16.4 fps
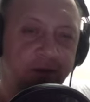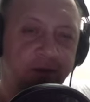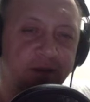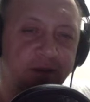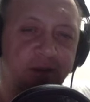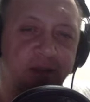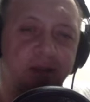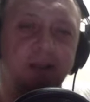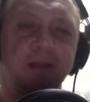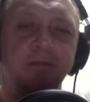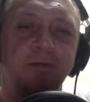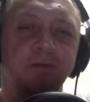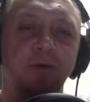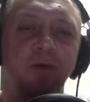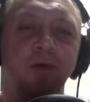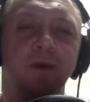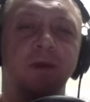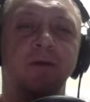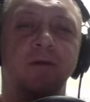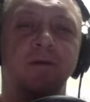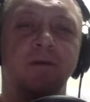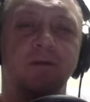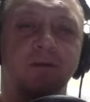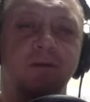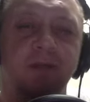Тоннель в эпохе...
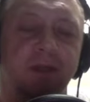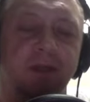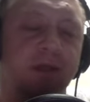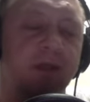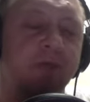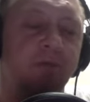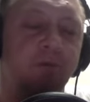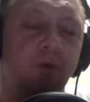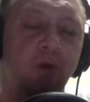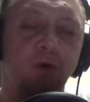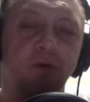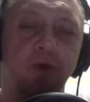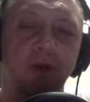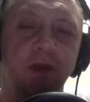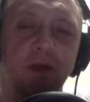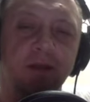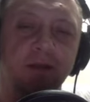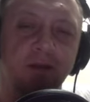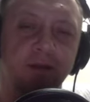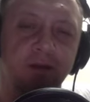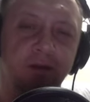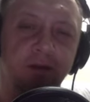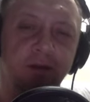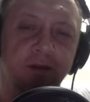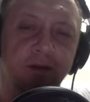Тоннель в эпоху Эдо?
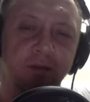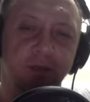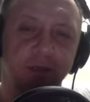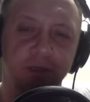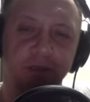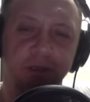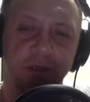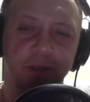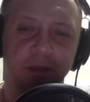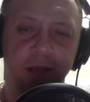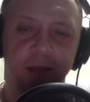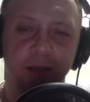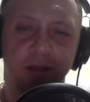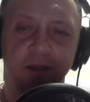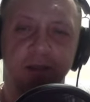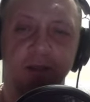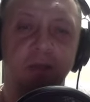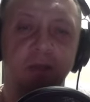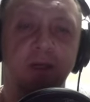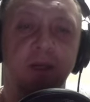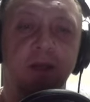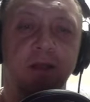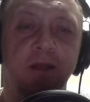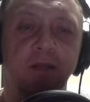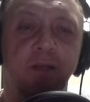Пошутил я,
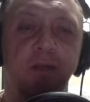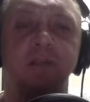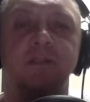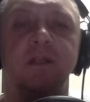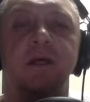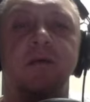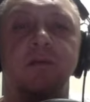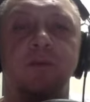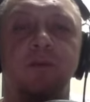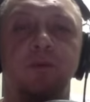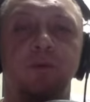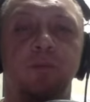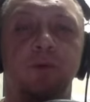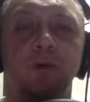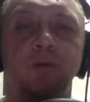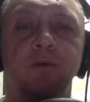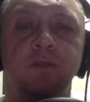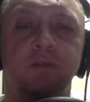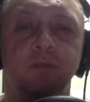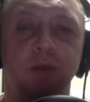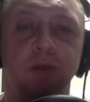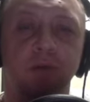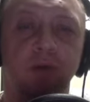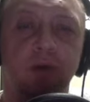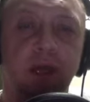намекая на прославленную повесть
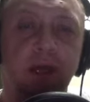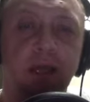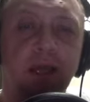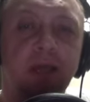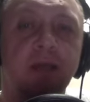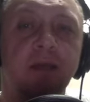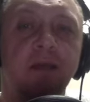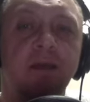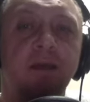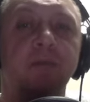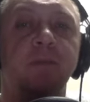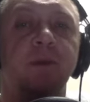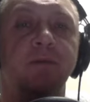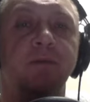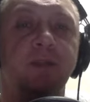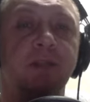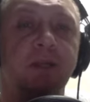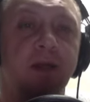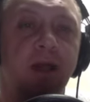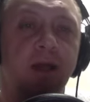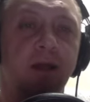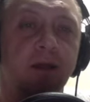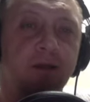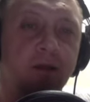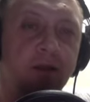моего коллеги и
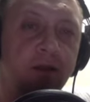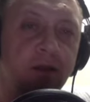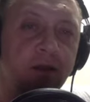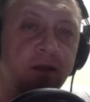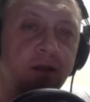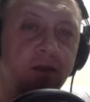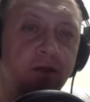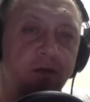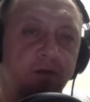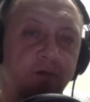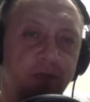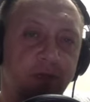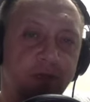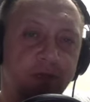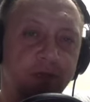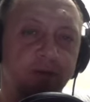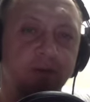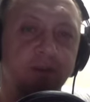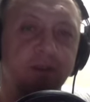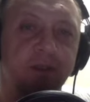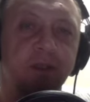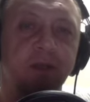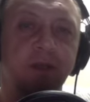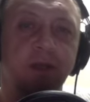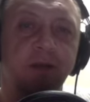проводника. В мир,
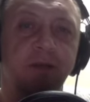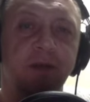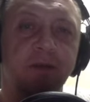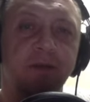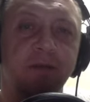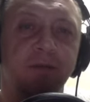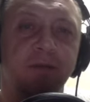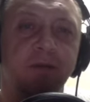созданный Камацу?